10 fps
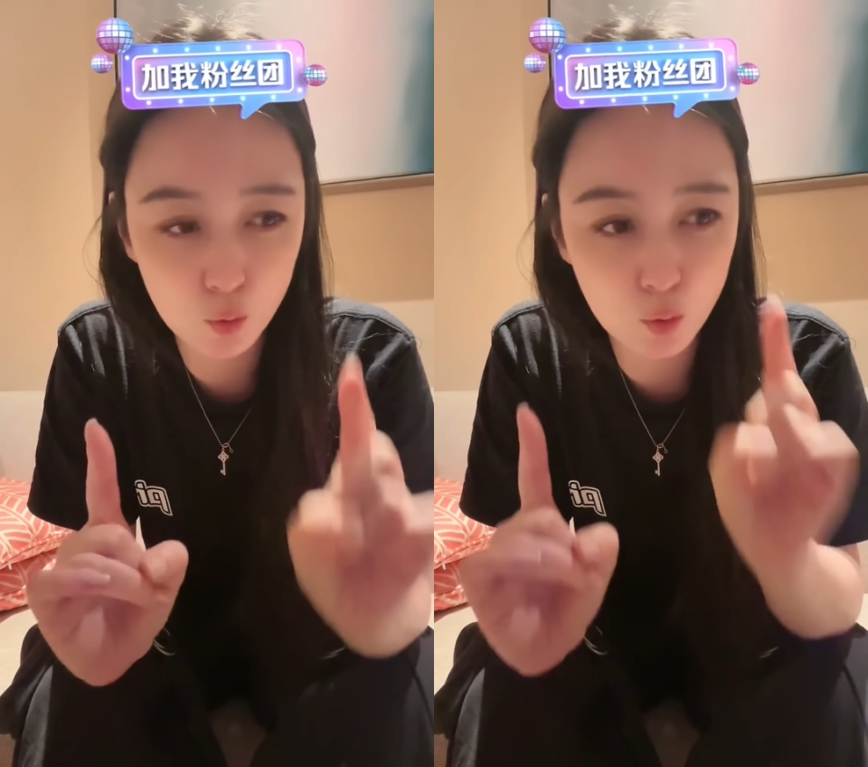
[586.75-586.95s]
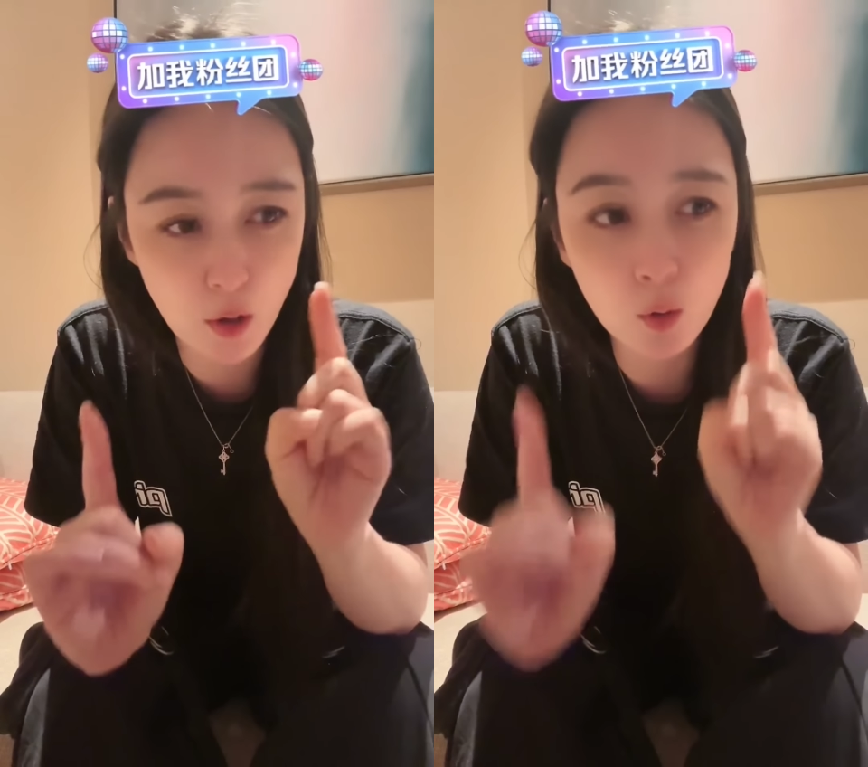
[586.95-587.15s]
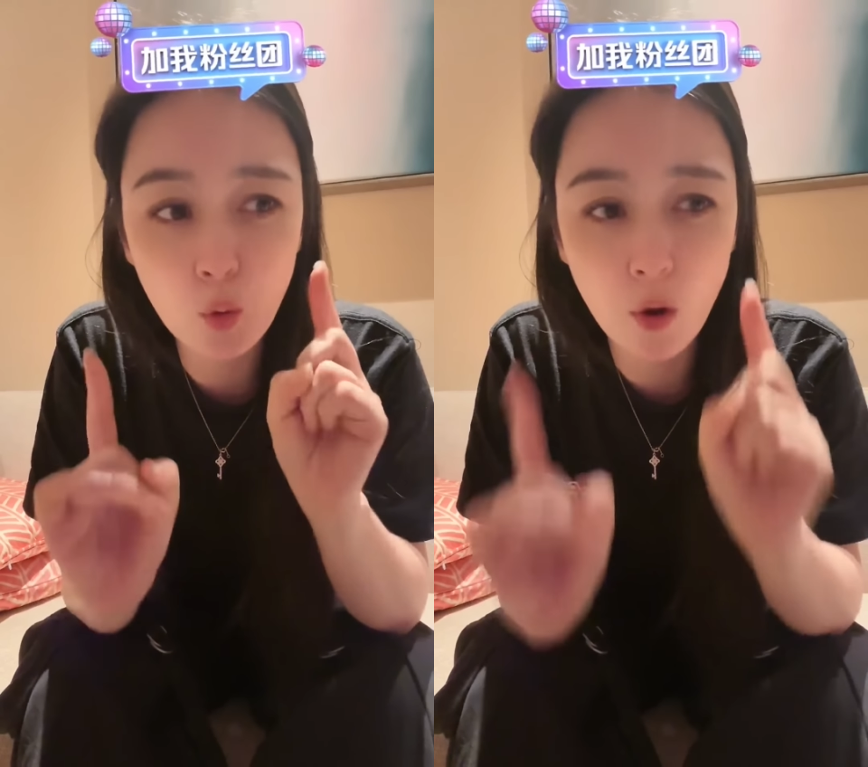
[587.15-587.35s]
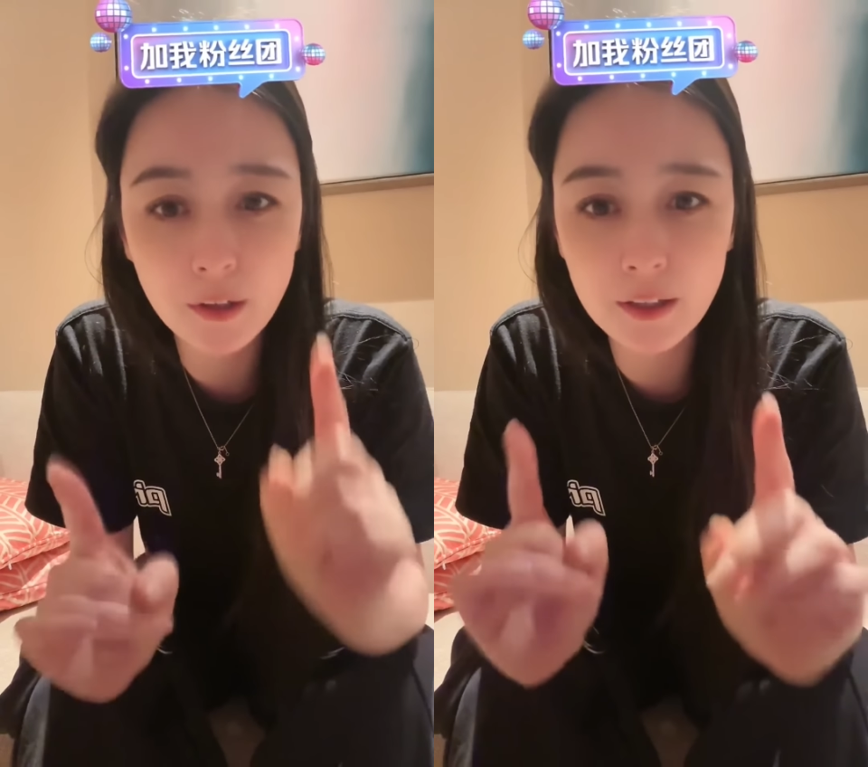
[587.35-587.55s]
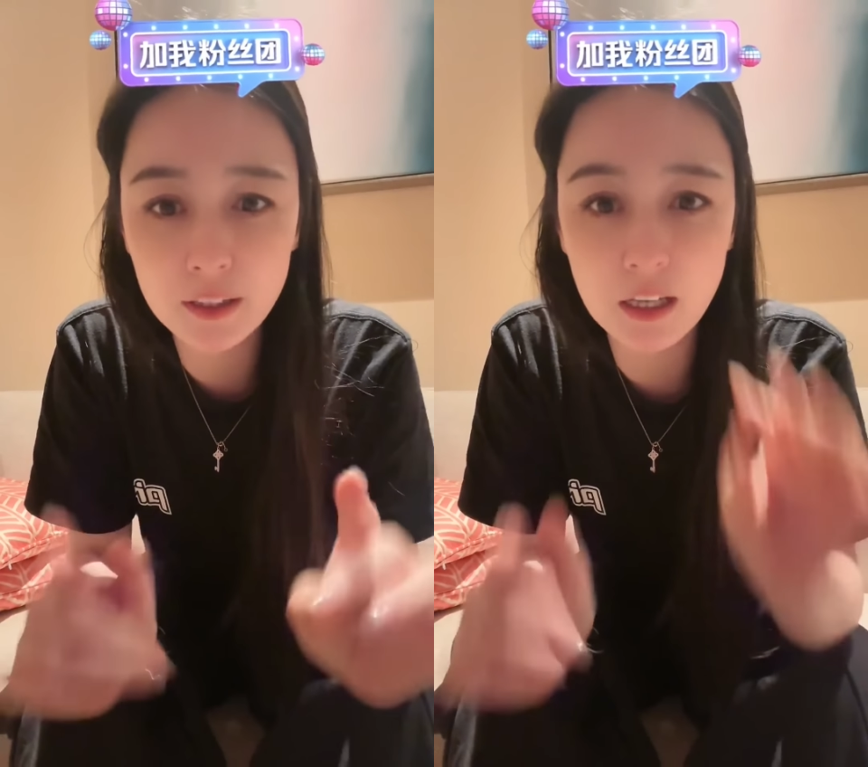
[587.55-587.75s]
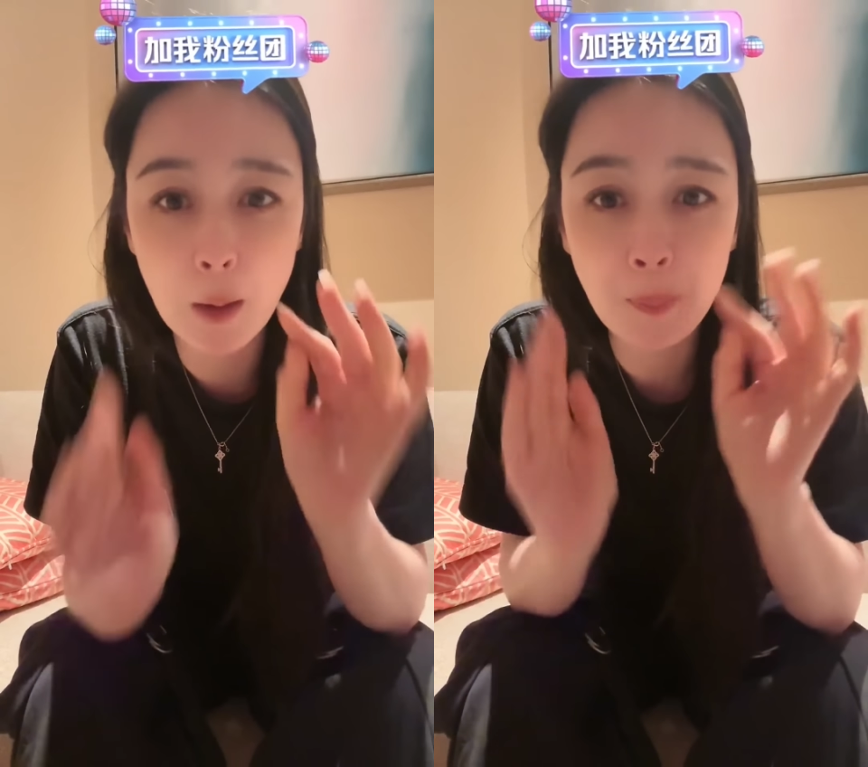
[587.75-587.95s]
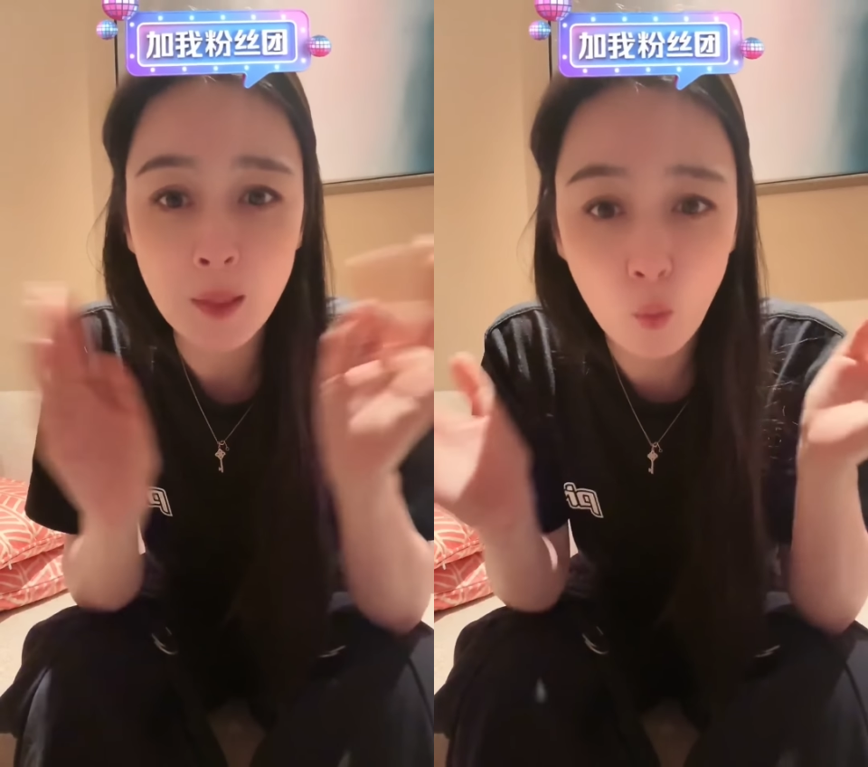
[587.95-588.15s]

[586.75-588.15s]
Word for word: 全国各地，